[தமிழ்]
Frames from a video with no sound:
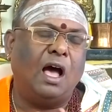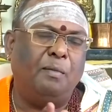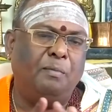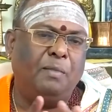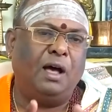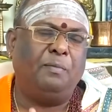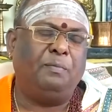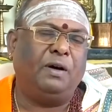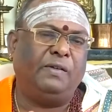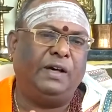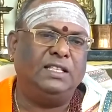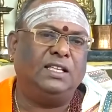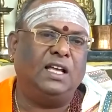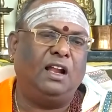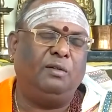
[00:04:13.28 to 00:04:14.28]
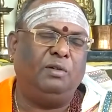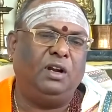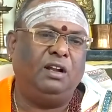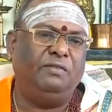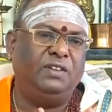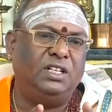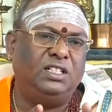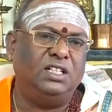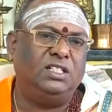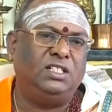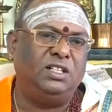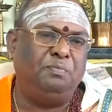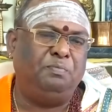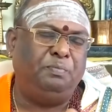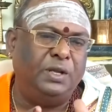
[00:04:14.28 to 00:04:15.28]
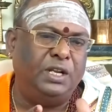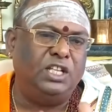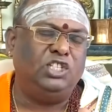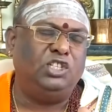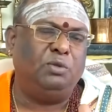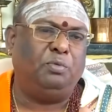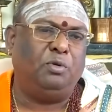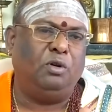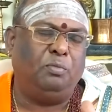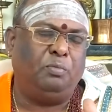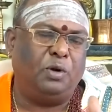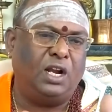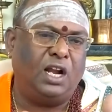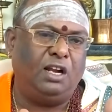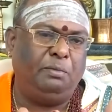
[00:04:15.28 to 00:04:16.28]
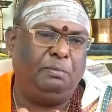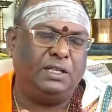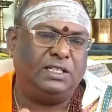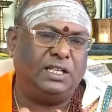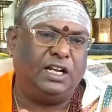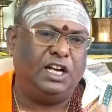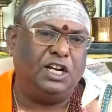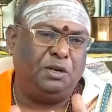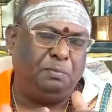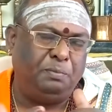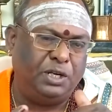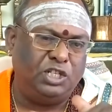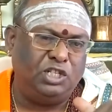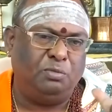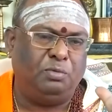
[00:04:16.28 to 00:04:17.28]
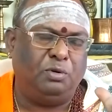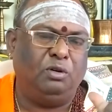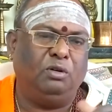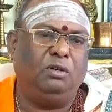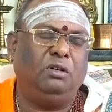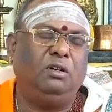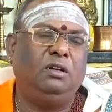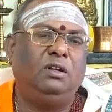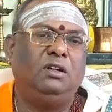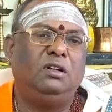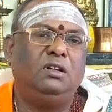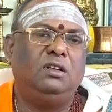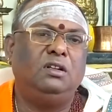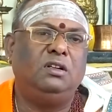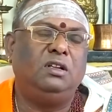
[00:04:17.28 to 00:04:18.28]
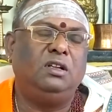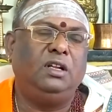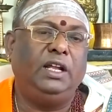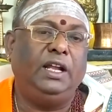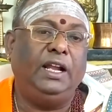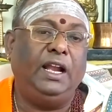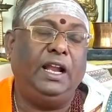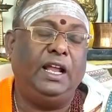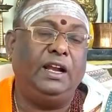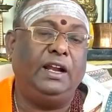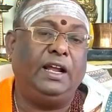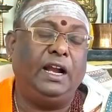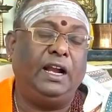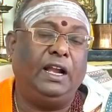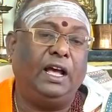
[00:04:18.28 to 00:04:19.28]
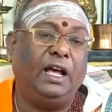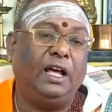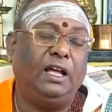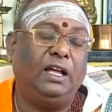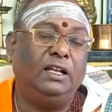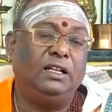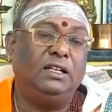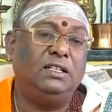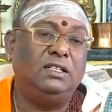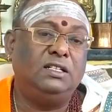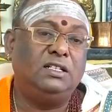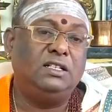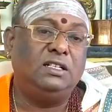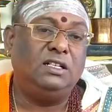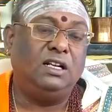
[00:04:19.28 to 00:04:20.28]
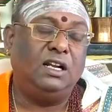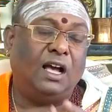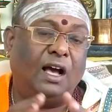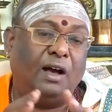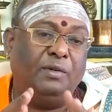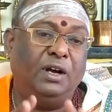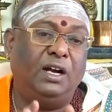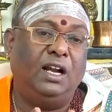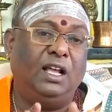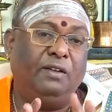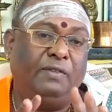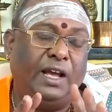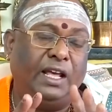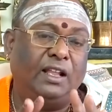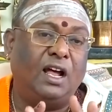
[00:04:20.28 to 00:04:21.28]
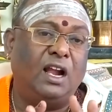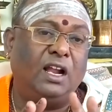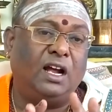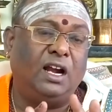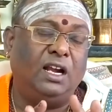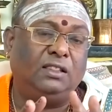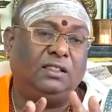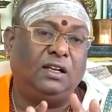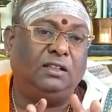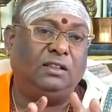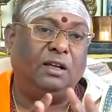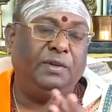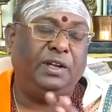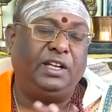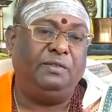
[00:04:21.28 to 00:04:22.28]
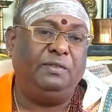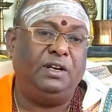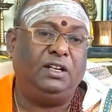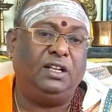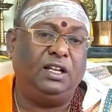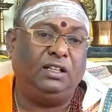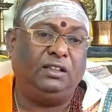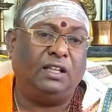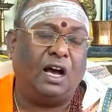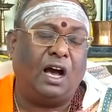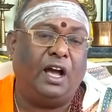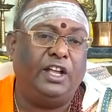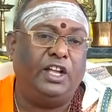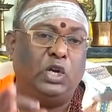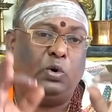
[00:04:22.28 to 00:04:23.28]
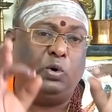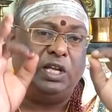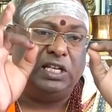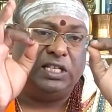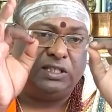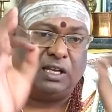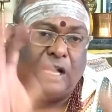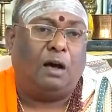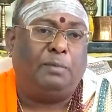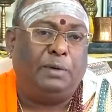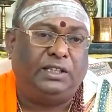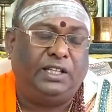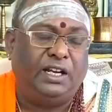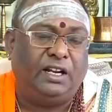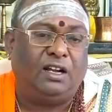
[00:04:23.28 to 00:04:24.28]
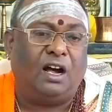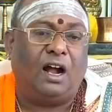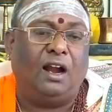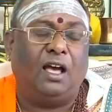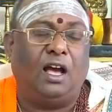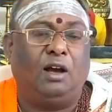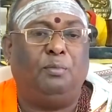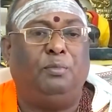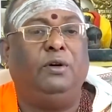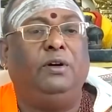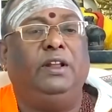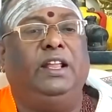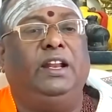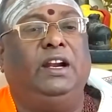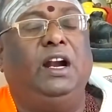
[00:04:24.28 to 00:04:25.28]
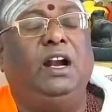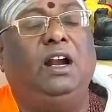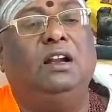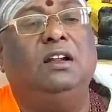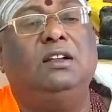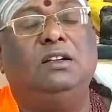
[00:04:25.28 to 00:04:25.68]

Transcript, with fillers: அம்மா அப்பா வயசானவங்களை விட்டுட்டு பிரிஞ்சு போகணும் பொண்டாட்டி பேச்சை கேட்டு பிரிஞ்சு போகணும் இல்லைன்னு கேட்டால் அவங்கள வயதான காலத்தில் தவிக்க விட்டு தாயினுடைய சாபத்திற்கு ஆளாக போகிறீர்கள்